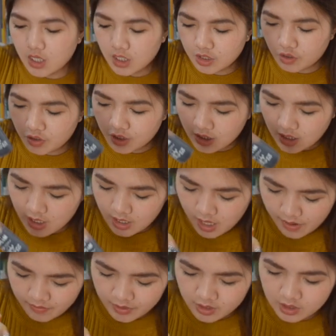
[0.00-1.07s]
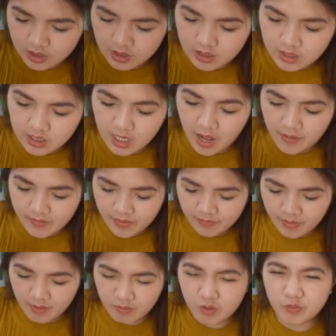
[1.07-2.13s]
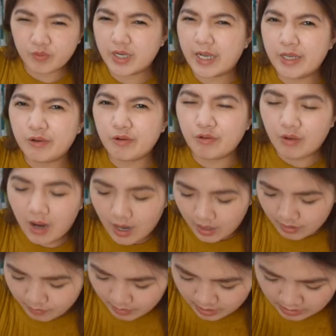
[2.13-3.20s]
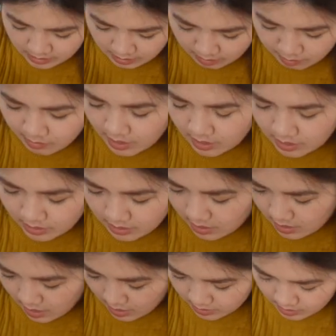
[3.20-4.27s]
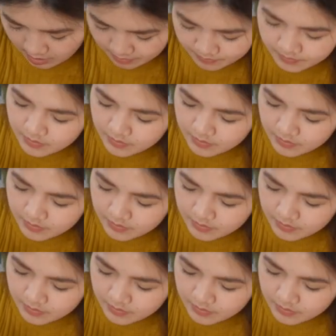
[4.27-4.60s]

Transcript: Ito yung ginagamit namin pangmumog. Ayoko nga, ay eh, mas marikit ang lasa.